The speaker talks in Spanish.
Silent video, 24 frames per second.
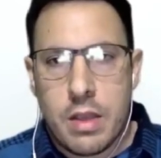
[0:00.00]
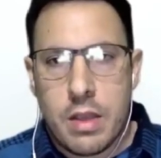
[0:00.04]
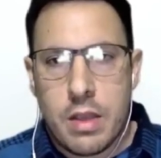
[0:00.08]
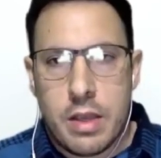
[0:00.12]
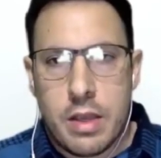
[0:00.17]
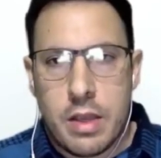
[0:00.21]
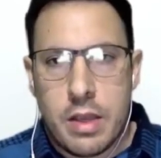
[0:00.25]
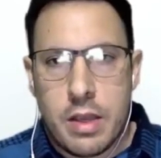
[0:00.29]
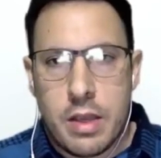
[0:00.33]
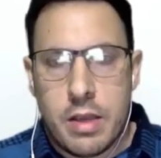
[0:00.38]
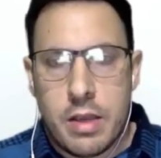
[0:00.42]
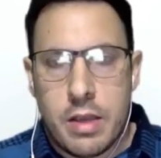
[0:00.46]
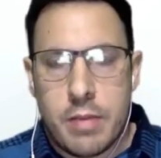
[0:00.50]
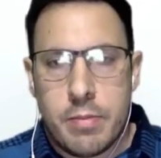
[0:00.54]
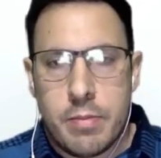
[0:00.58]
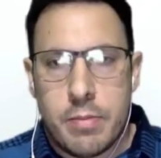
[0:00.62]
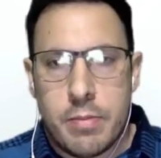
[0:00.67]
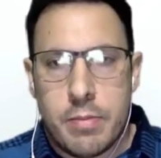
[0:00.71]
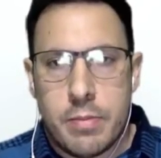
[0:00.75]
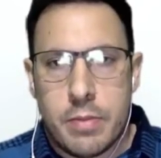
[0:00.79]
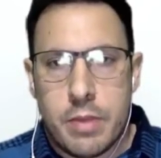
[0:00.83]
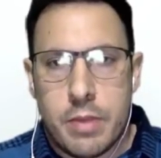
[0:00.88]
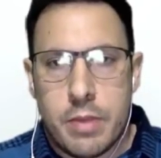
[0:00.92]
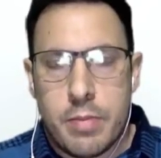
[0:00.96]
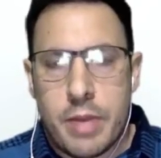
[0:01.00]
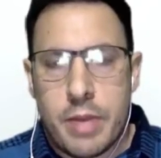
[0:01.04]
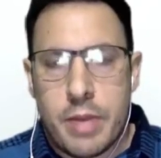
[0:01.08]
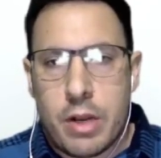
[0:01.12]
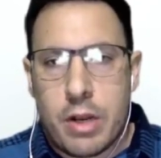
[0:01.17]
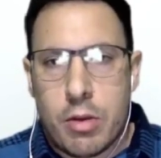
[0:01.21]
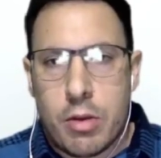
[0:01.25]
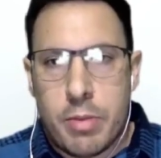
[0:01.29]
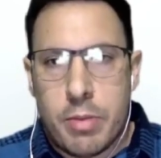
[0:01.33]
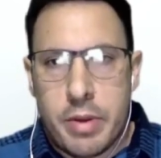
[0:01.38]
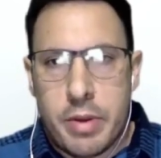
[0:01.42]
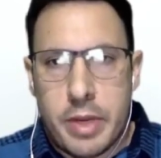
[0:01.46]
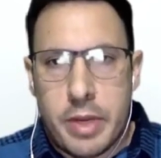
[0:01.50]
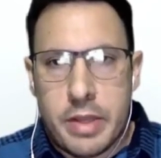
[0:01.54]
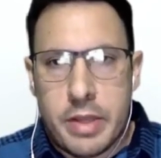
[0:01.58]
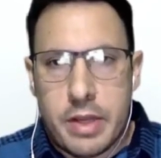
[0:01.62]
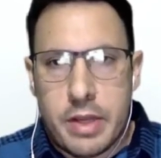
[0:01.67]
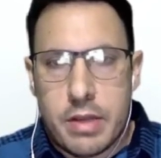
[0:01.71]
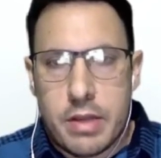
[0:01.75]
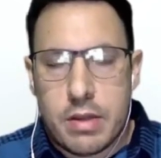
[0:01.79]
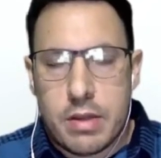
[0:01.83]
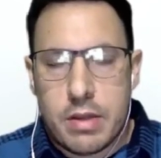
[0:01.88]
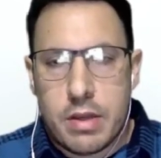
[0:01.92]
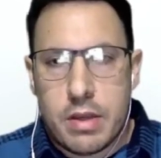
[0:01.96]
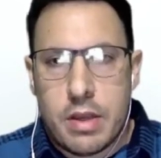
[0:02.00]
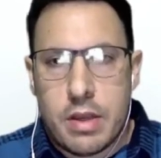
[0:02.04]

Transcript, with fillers: Mm. y para complementar,